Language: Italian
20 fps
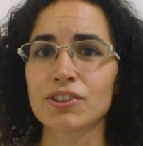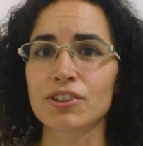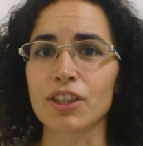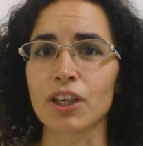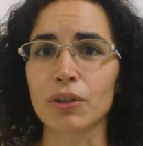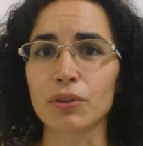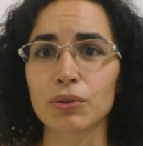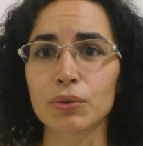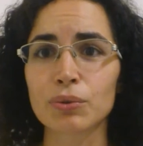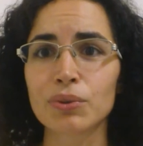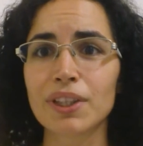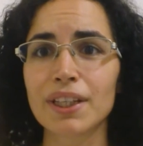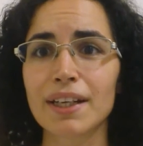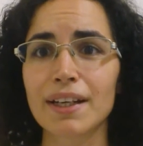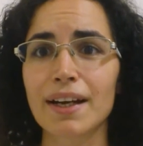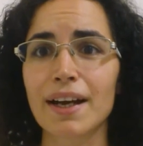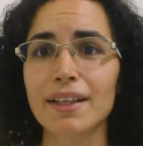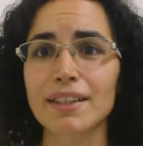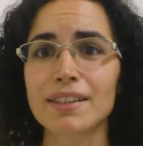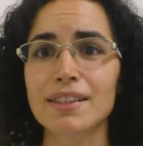Ciao a tutti
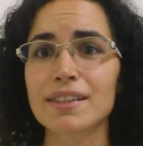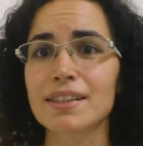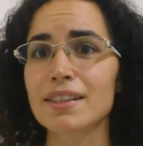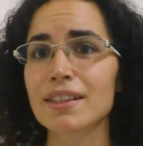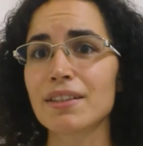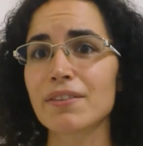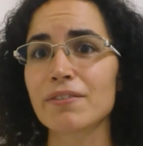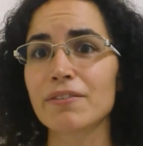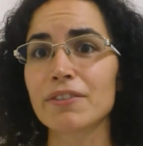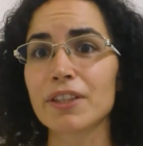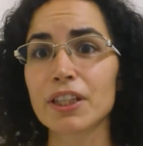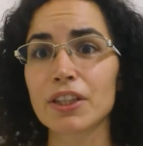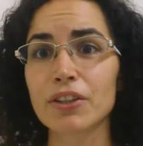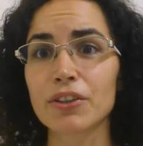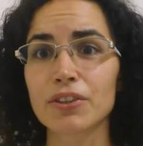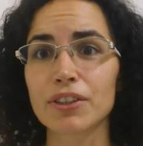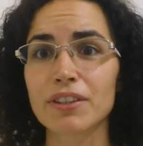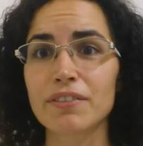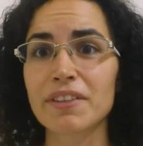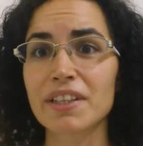ragazzi,
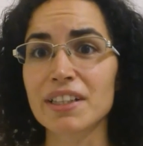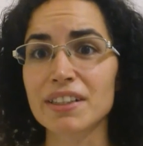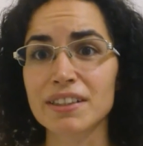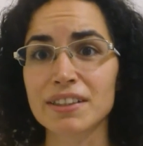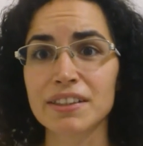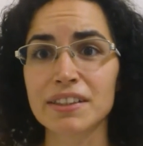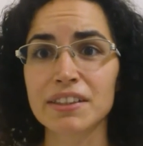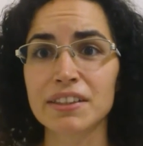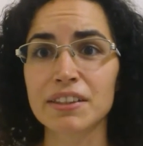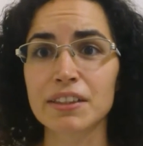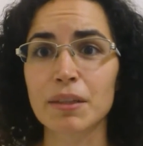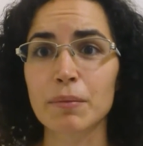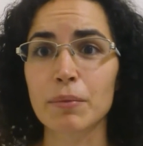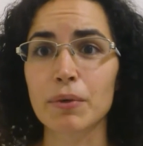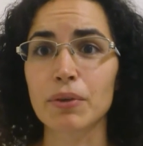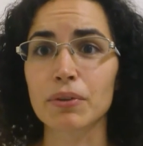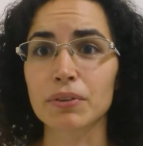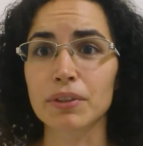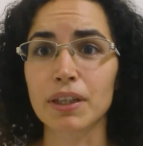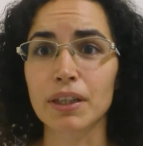video
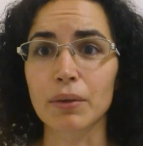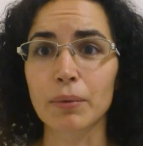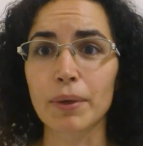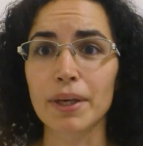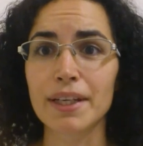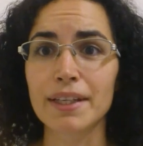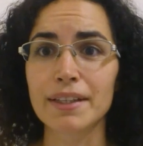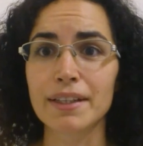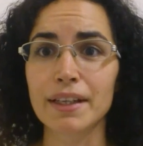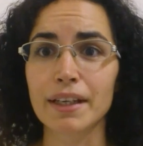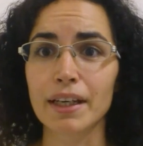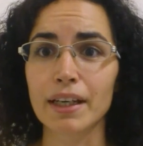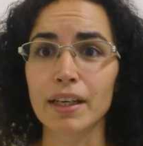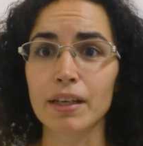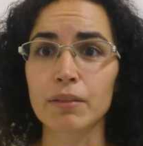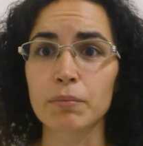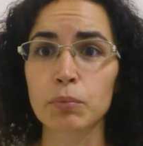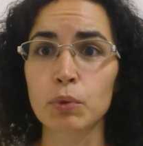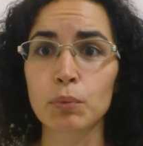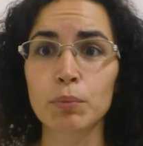diversissimo da quelli
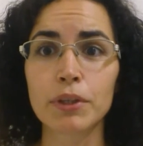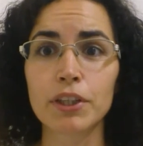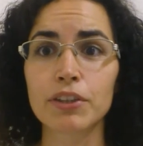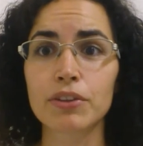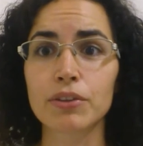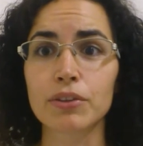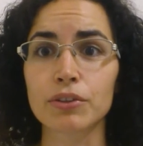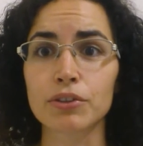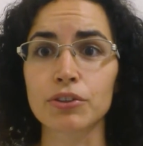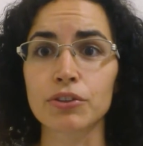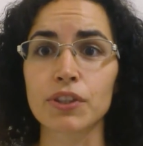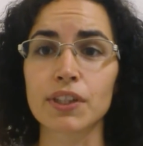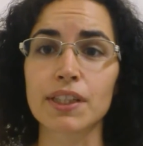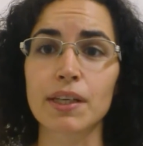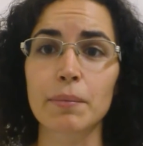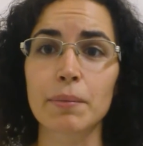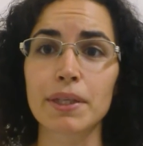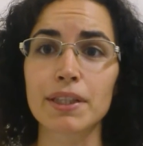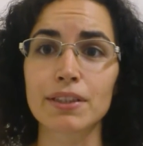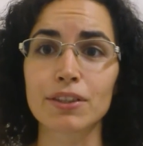che pubblico
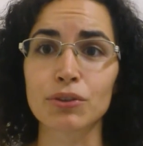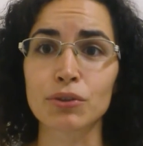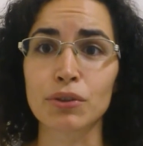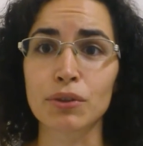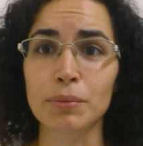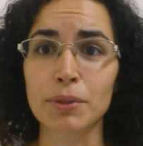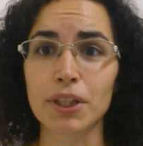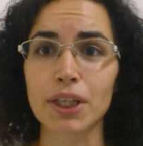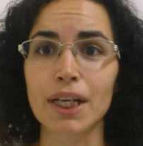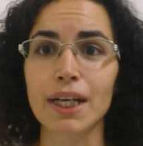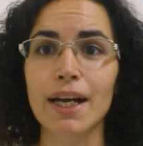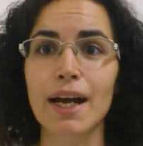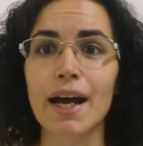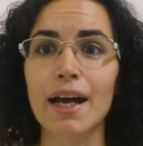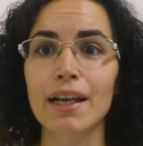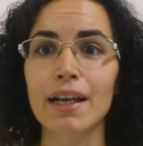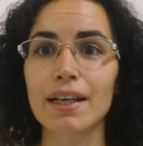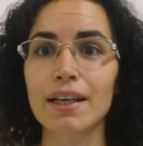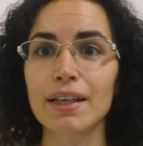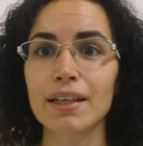solitamente sul mio
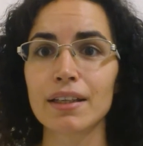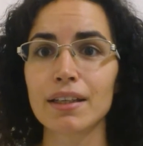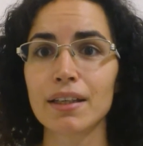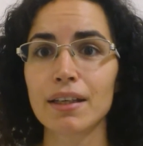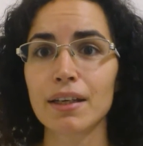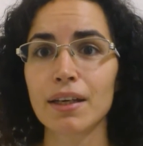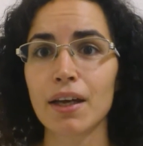canale.